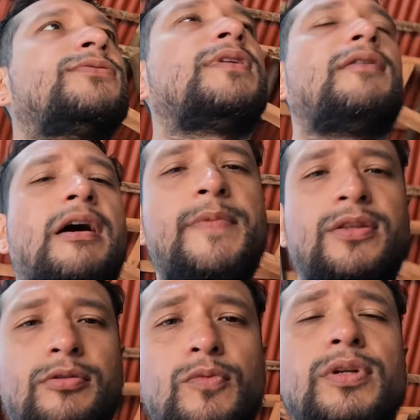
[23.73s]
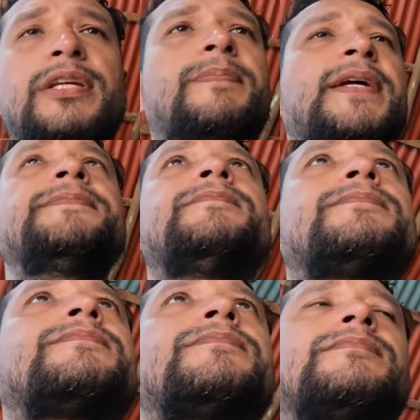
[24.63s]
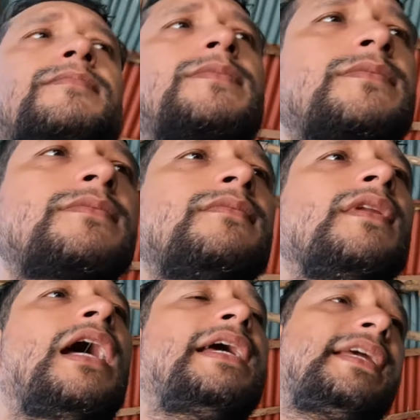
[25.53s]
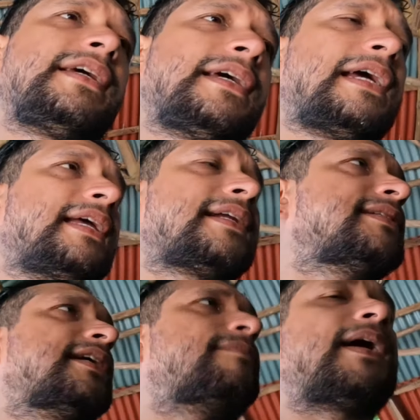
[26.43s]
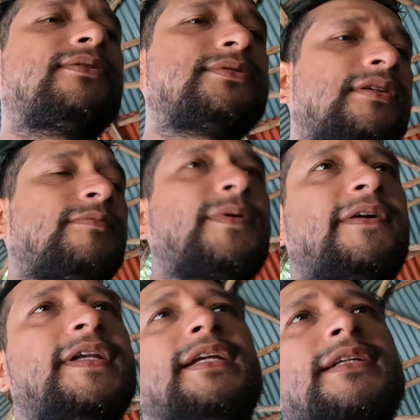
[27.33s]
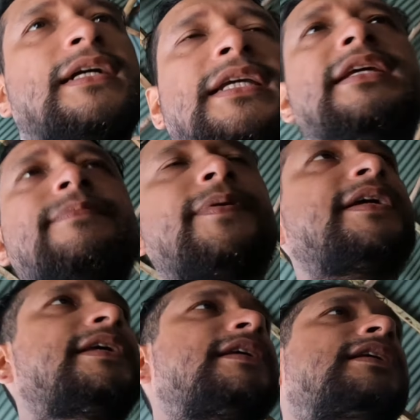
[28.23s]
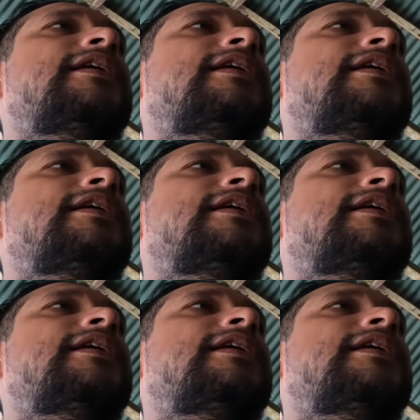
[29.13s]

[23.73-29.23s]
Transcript: es un alojamiento múltiple, hay que, hay que reservar, usted no puede venir aquí pues, y,